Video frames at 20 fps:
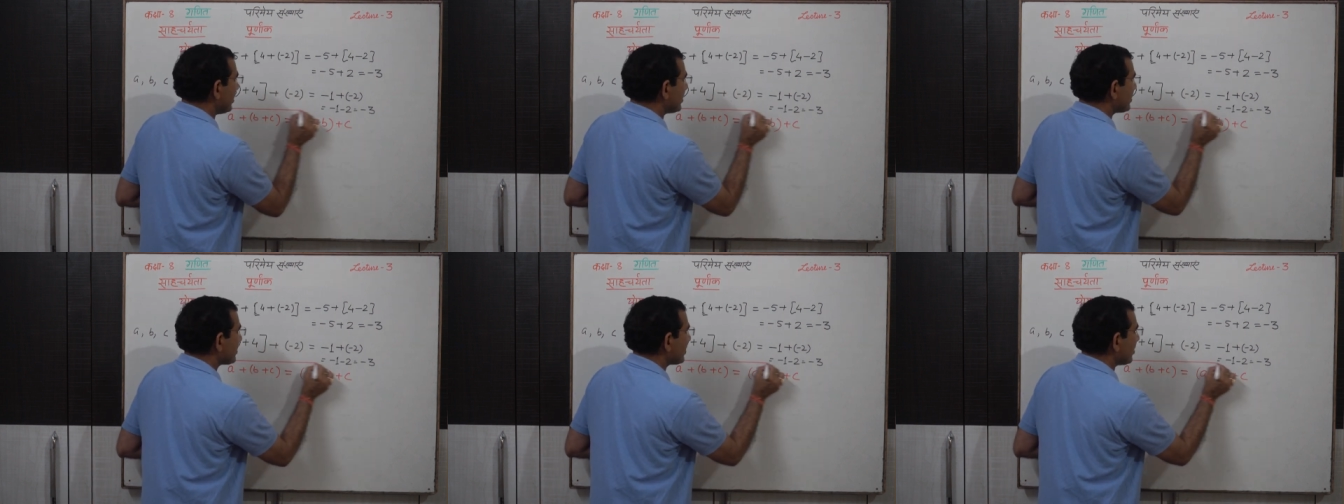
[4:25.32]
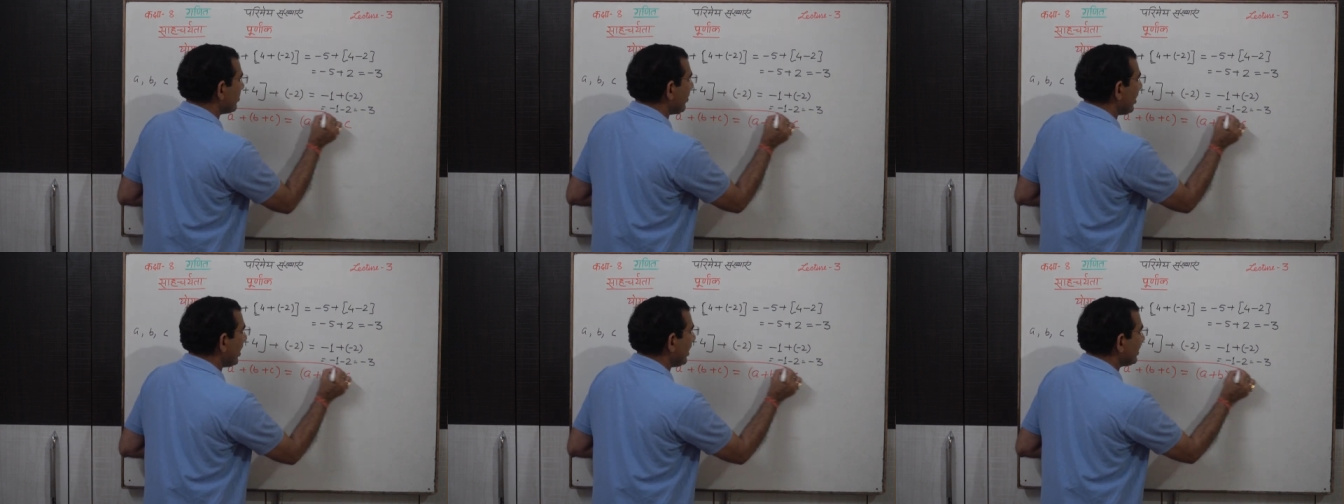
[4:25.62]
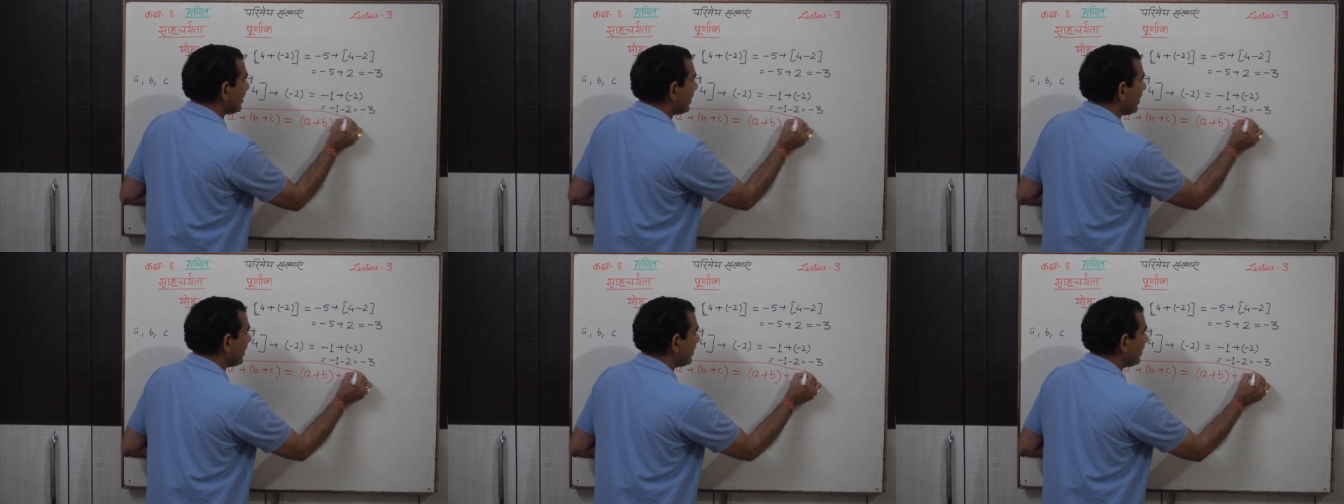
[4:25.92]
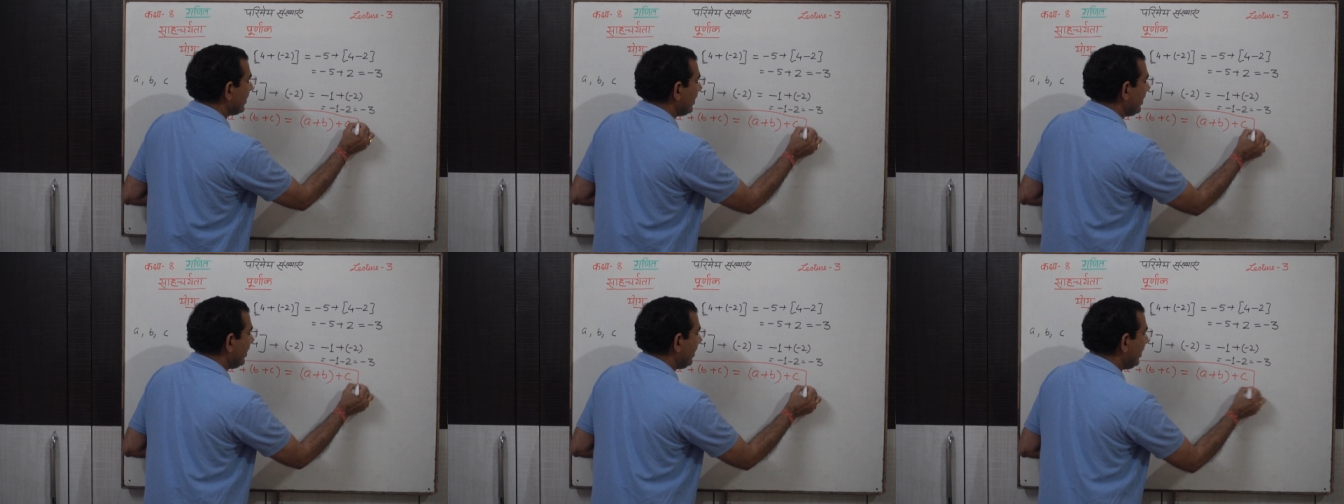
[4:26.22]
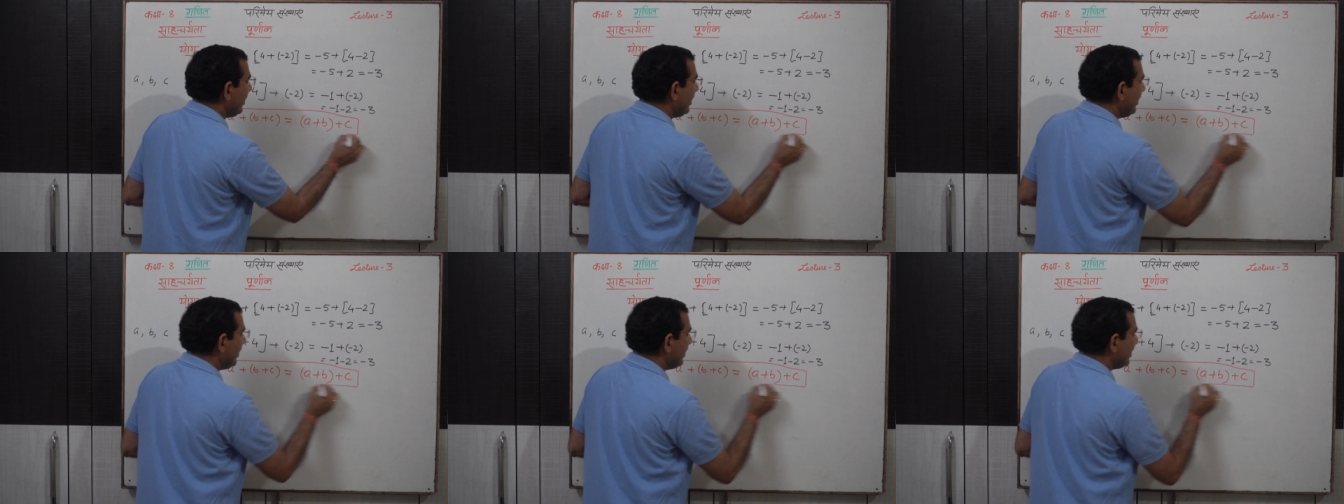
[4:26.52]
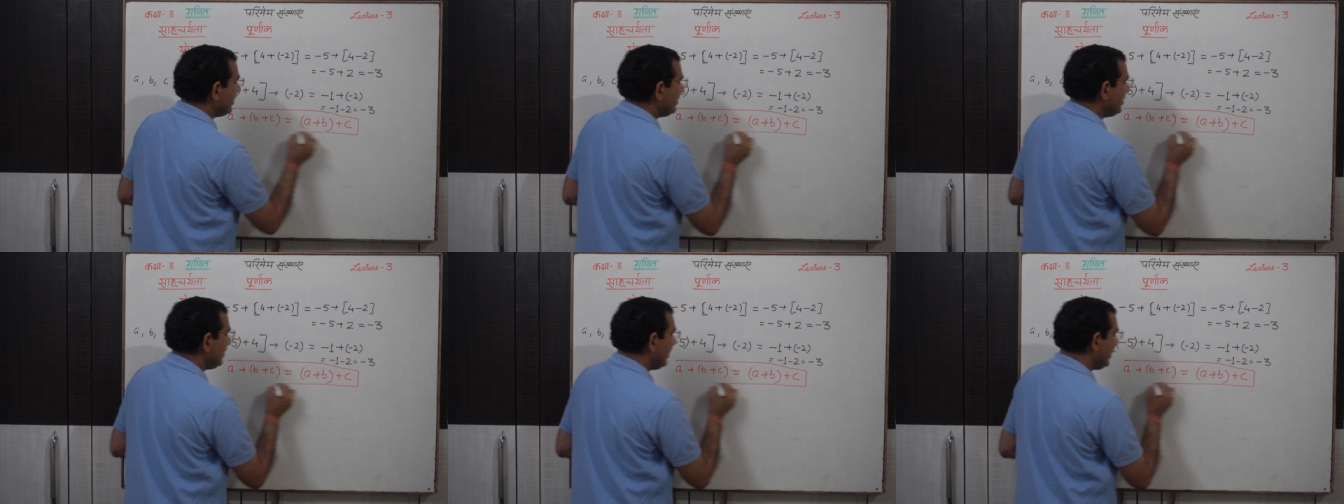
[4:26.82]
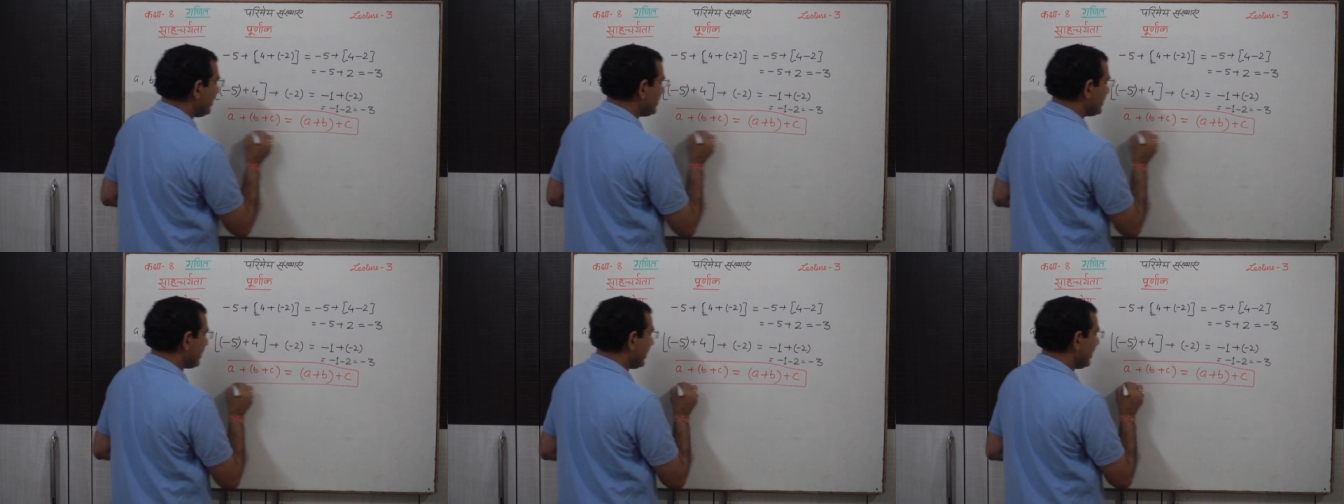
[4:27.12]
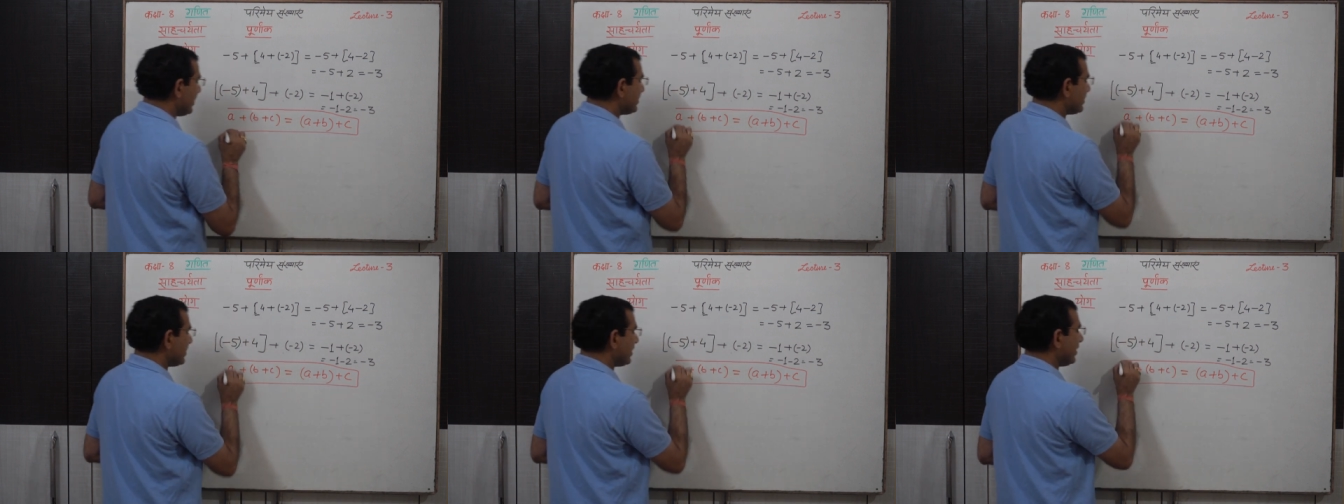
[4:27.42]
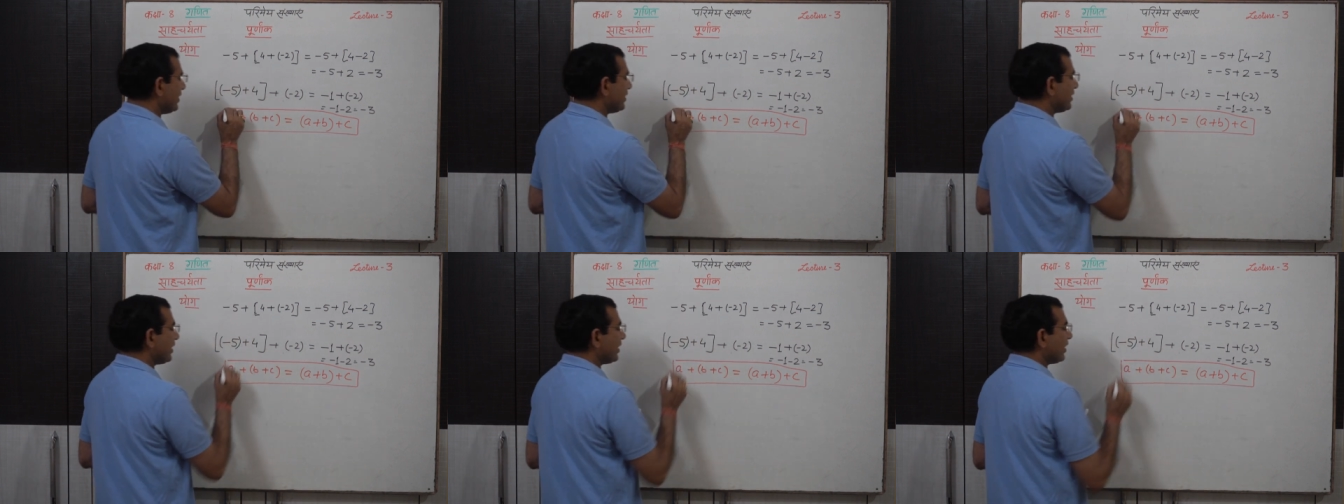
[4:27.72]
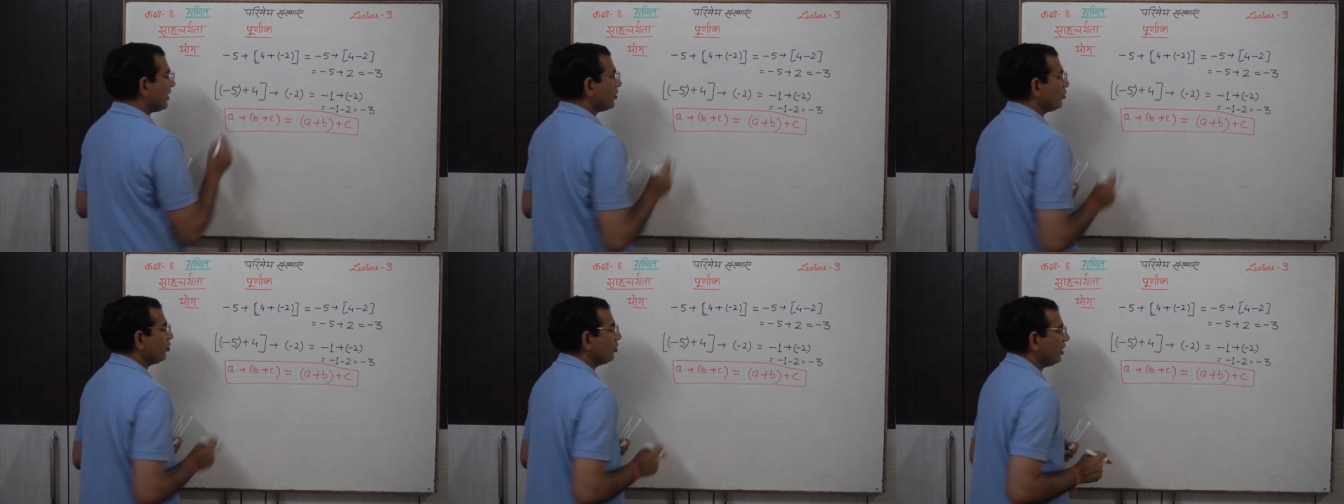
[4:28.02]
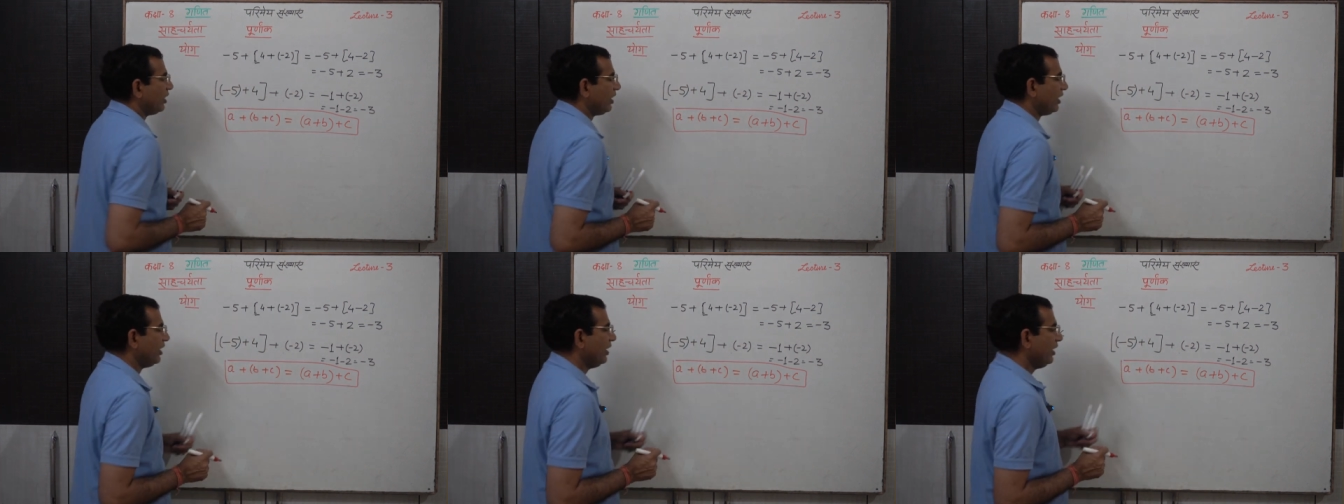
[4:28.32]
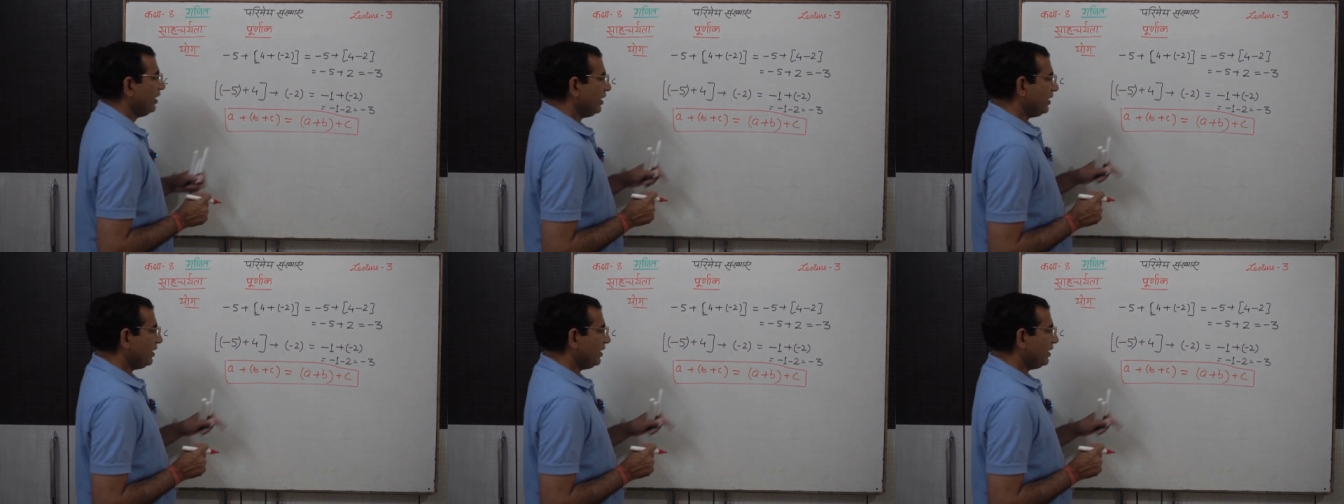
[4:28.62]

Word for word: हैं समान रहते हैं ये सहचर्यता का गुण है